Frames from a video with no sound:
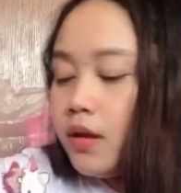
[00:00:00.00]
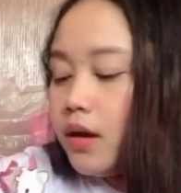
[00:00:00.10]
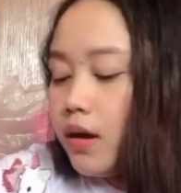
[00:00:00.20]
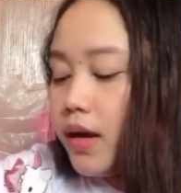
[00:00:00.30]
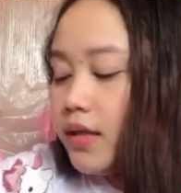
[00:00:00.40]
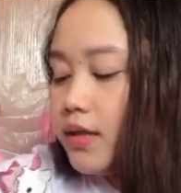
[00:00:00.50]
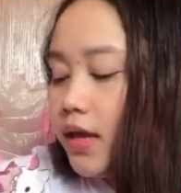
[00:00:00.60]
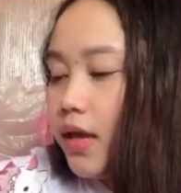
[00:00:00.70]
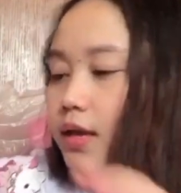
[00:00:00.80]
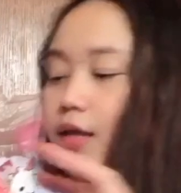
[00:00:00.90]
And
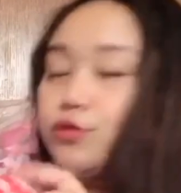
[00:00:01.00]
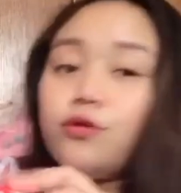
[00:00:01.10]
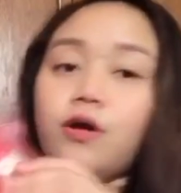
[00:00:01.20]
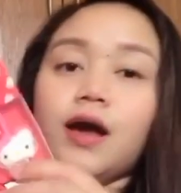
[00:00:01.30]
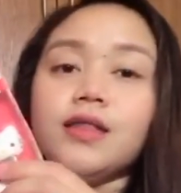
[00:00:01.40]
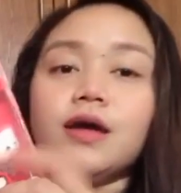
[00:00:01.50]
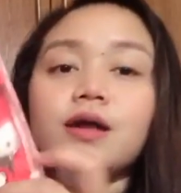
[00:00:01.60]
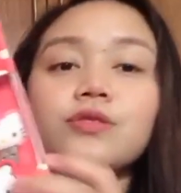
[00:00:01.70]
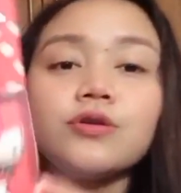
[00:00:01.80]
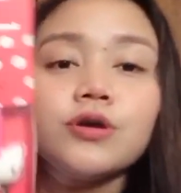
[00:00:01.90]
then, ito,
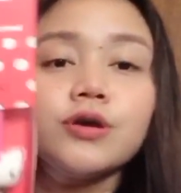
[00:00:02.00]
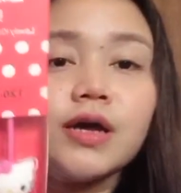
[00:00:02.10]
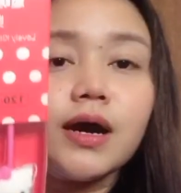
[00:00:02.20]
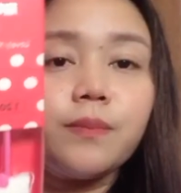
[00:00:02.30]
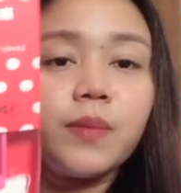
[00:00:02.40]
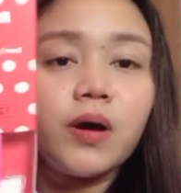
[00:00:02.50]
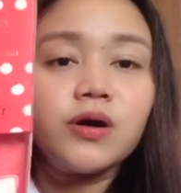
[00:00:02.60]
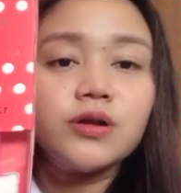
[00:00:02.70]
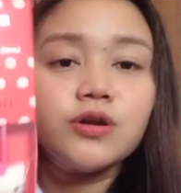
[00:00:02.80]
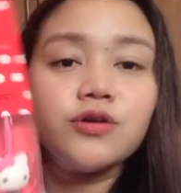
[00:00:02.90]
another na
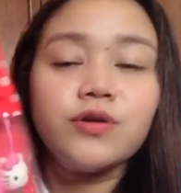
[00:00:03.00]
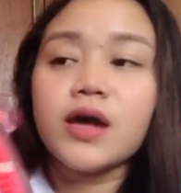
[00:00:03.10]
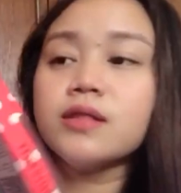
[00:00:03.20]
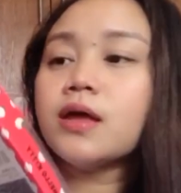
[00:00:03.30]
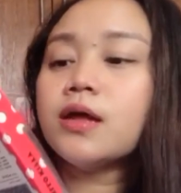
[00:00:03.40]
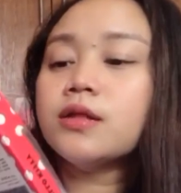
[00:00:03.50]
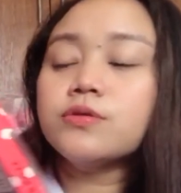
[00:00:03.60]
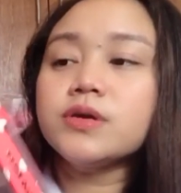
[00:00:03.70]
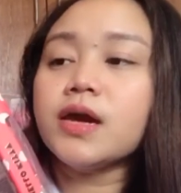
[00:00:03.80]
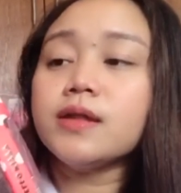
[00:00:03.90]
pa-order ko yata to.
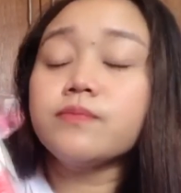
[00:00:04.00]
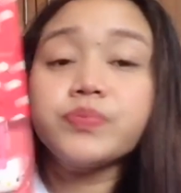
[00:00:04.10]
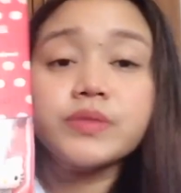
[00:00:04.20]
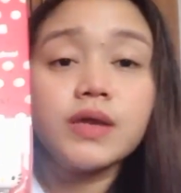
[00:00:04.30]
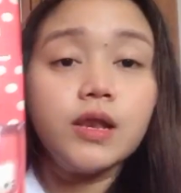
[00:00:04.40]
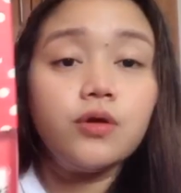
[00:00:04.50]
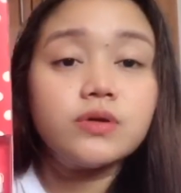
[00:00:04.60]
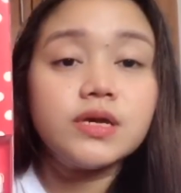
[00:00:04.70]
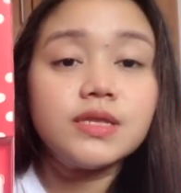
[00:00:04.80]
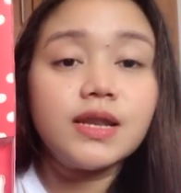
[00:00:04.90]
Yan. Hello
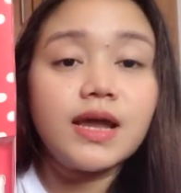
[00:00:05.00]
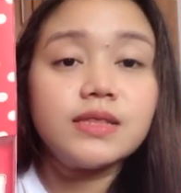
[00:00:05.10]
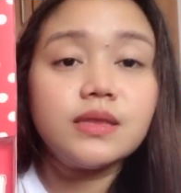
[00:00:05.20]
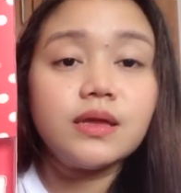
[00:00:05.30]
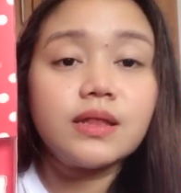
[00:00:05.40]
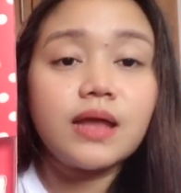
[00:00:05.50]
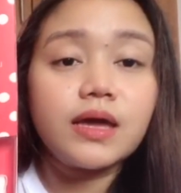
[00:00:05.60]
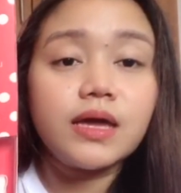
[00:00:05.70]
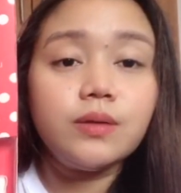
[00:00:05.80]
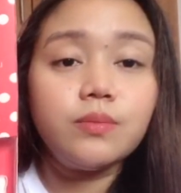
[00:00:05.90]
Kitty lighting na
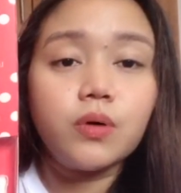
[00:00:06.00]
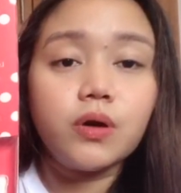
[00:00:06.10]
cable.